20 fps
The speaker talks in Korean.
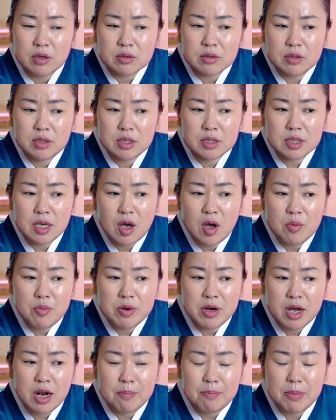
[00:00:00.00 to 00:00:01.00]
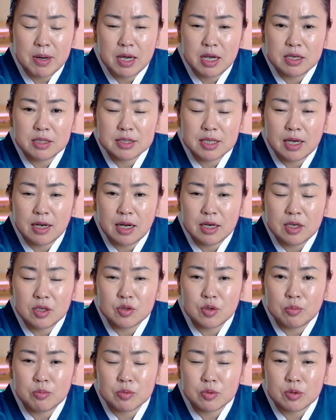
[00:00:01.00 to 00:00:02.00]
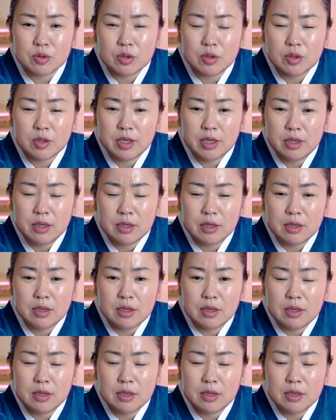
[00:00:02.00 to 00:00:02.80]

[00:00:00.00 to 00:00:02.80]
근데 사업을 할 바에는 차라리 좀 예?